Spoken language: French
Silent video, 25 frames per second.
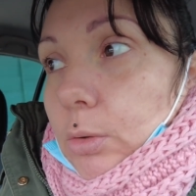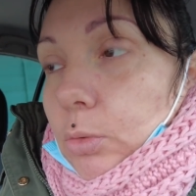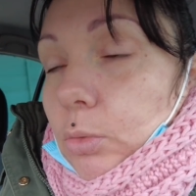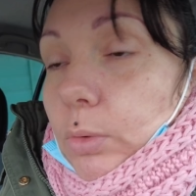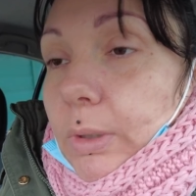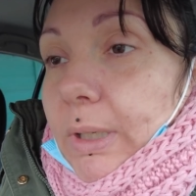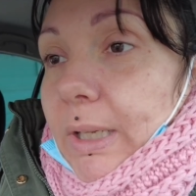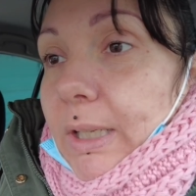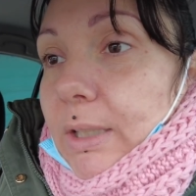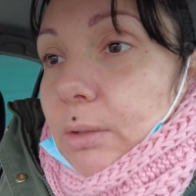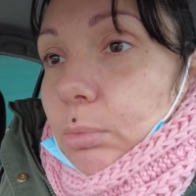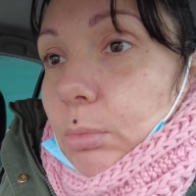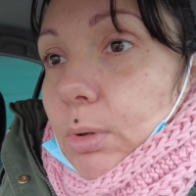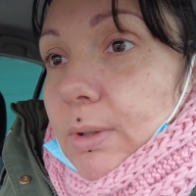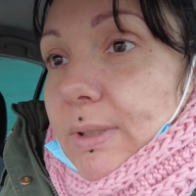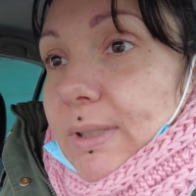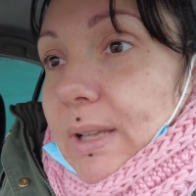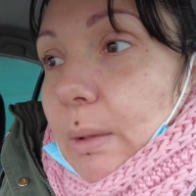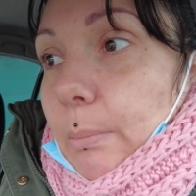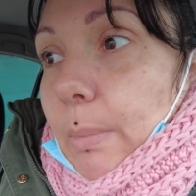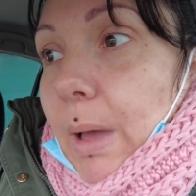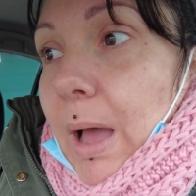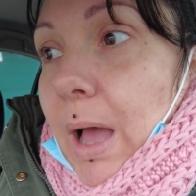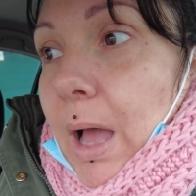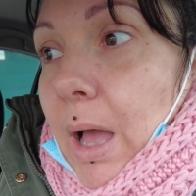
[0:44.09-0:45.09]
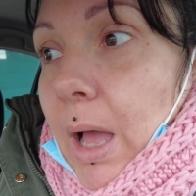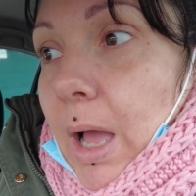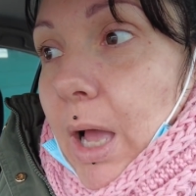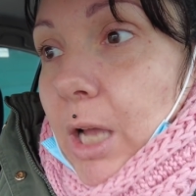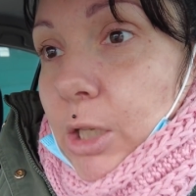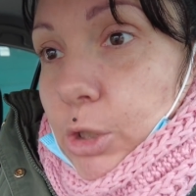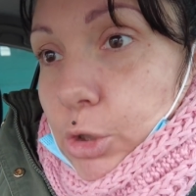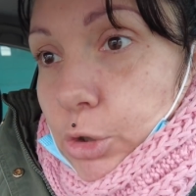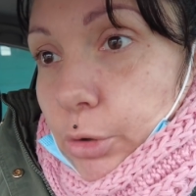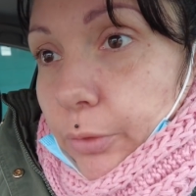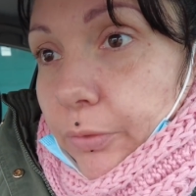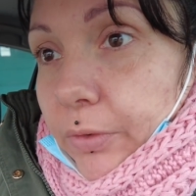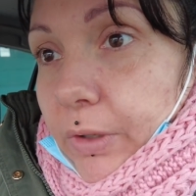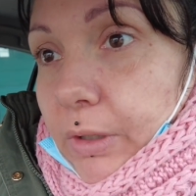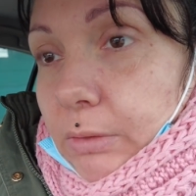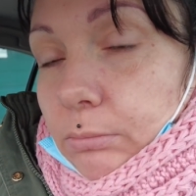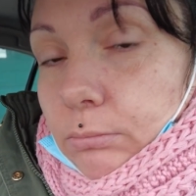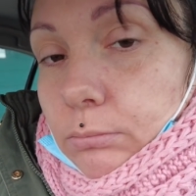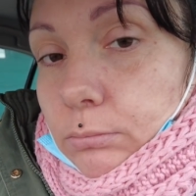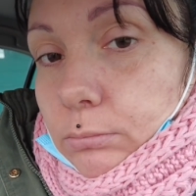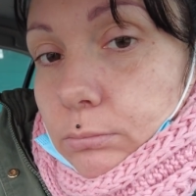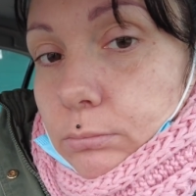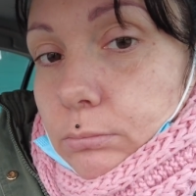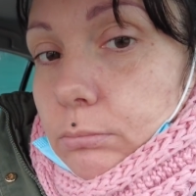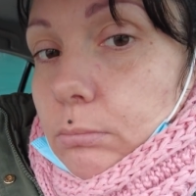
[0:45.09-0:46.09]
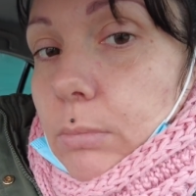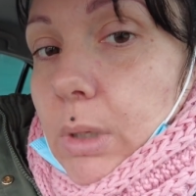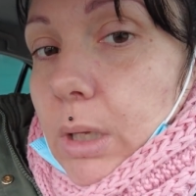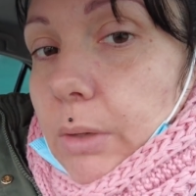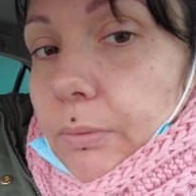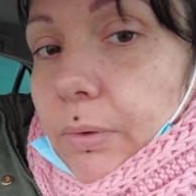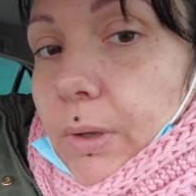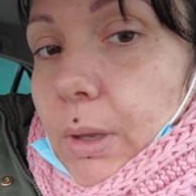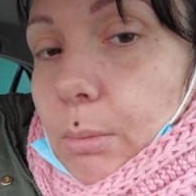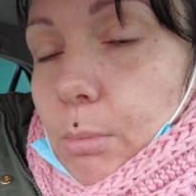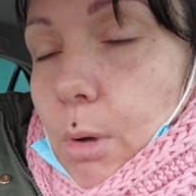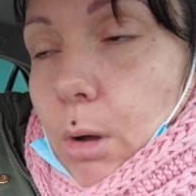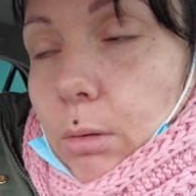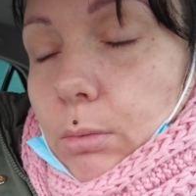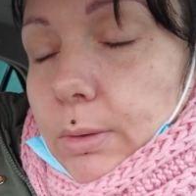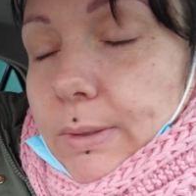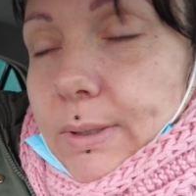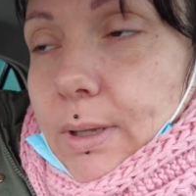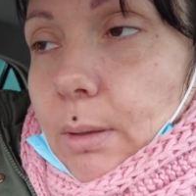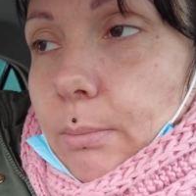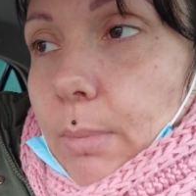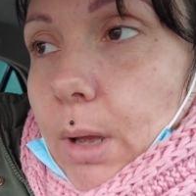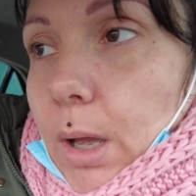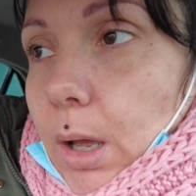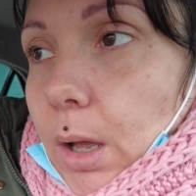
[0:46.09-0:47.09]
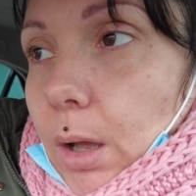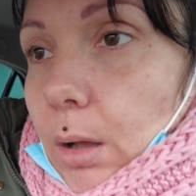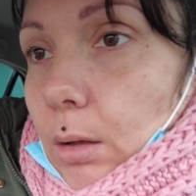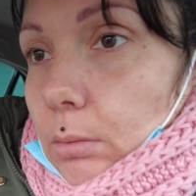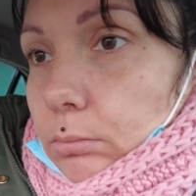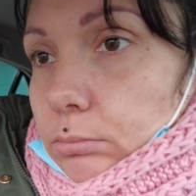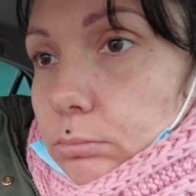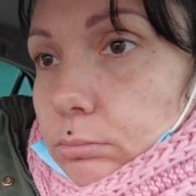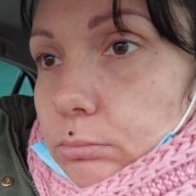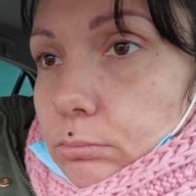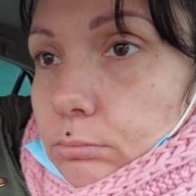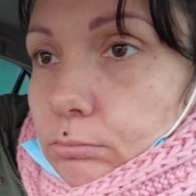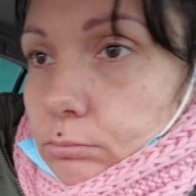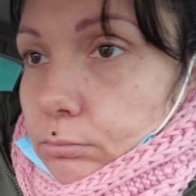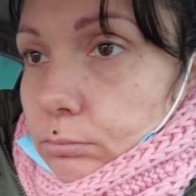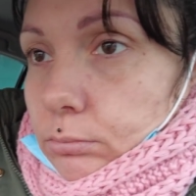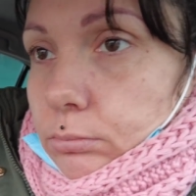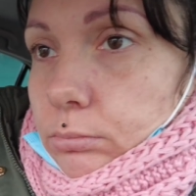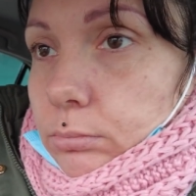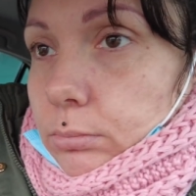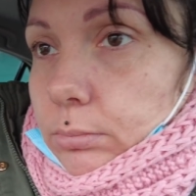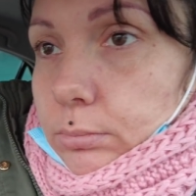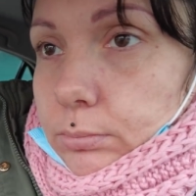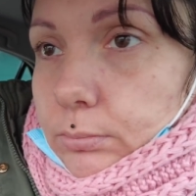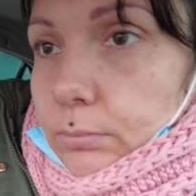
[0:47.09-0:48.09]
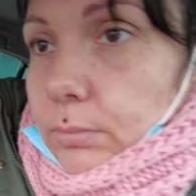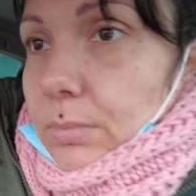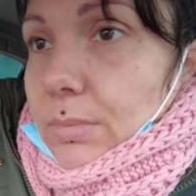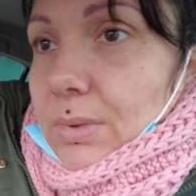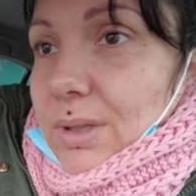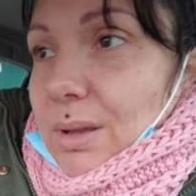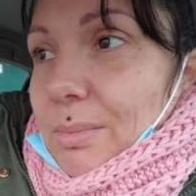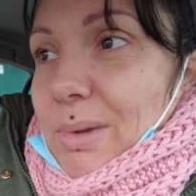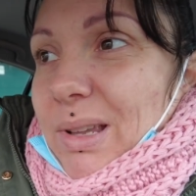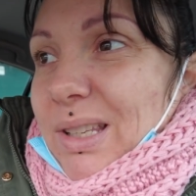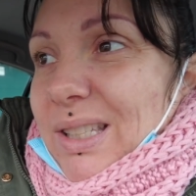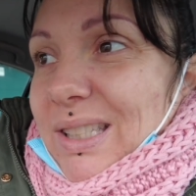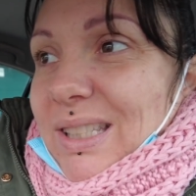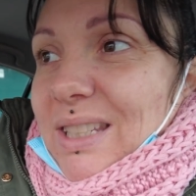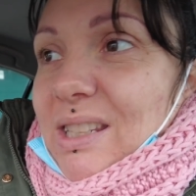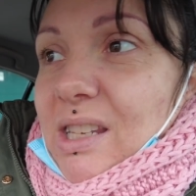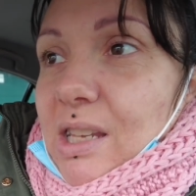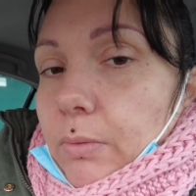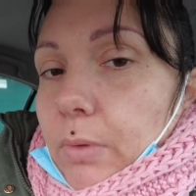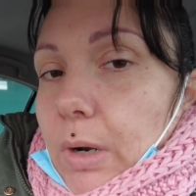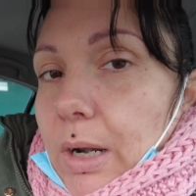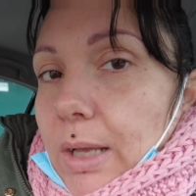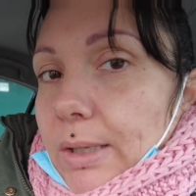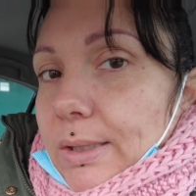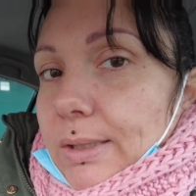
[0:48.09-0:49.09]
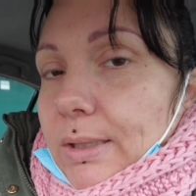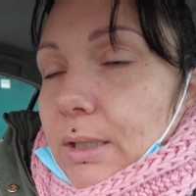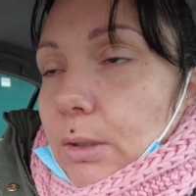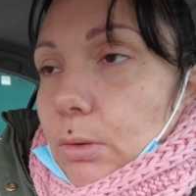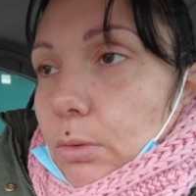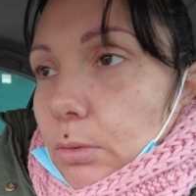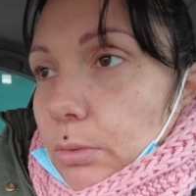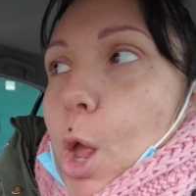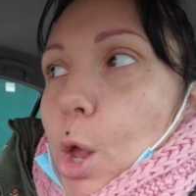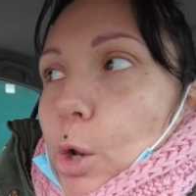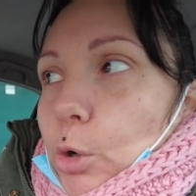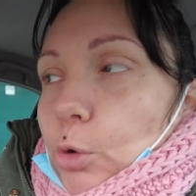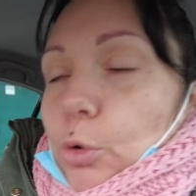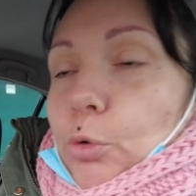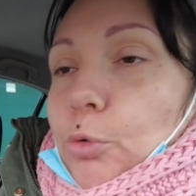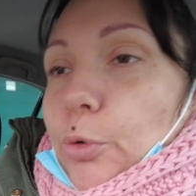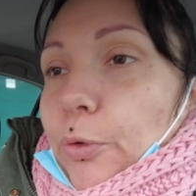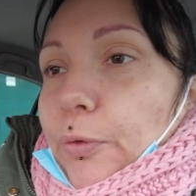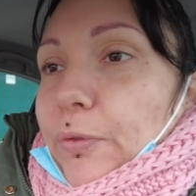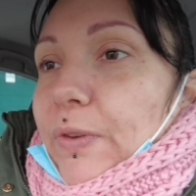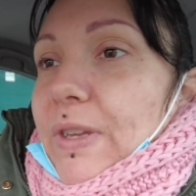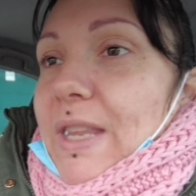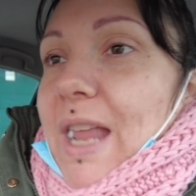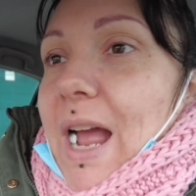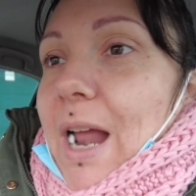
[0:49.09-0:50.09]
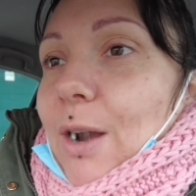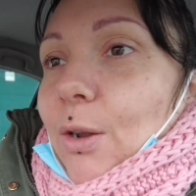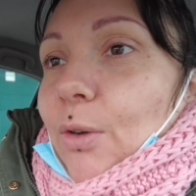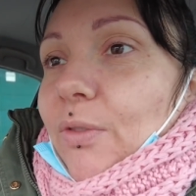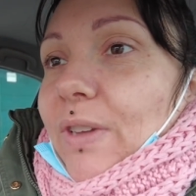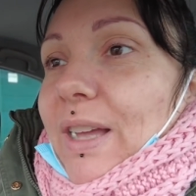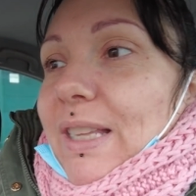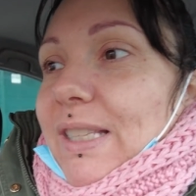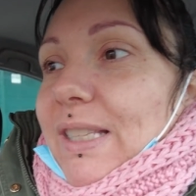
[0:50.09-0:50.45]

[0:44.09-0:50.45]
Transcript: concrètement ça m'a achevé, mais vraiment ça m'a ça m'a scié. Voilà, c'était le, coup final on va